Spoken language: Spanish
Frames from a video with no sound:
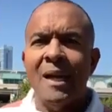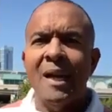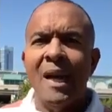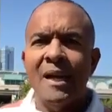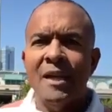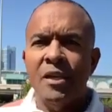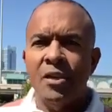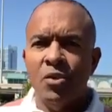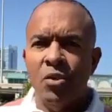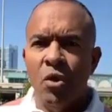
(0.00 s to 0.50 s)
la
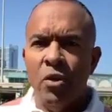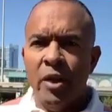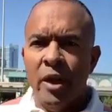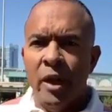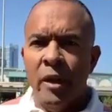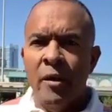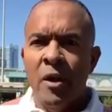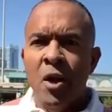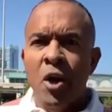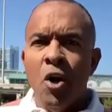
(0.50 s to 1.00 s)

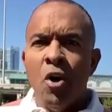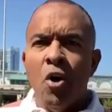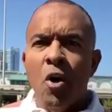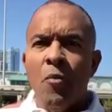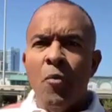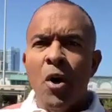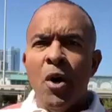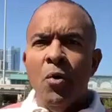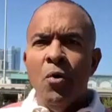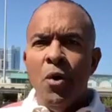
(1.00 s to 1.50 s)
historia
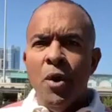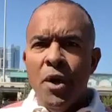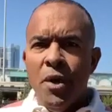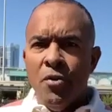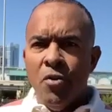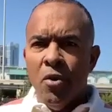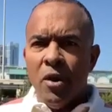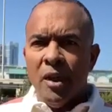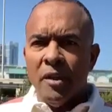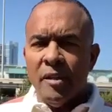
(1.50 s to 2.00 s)
como el
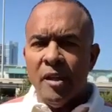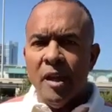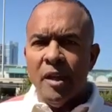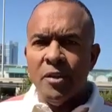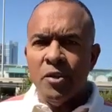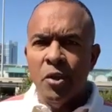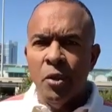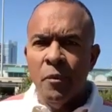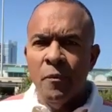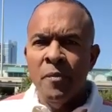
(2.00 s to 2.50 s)
único
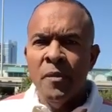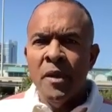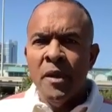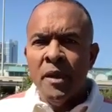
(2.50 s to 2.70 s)
catracho